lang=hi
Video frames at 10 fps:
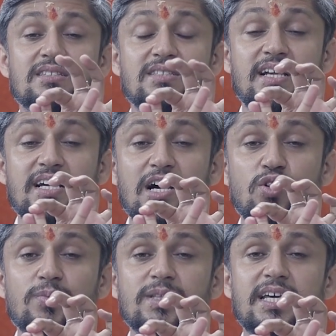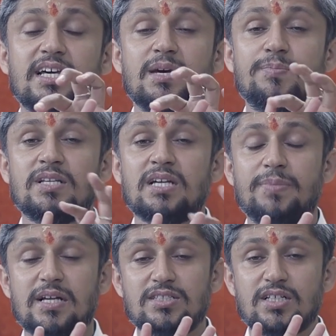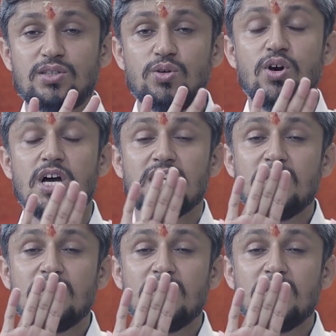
हस्तरेखा को भी देख के पन्ना पहन सकते हो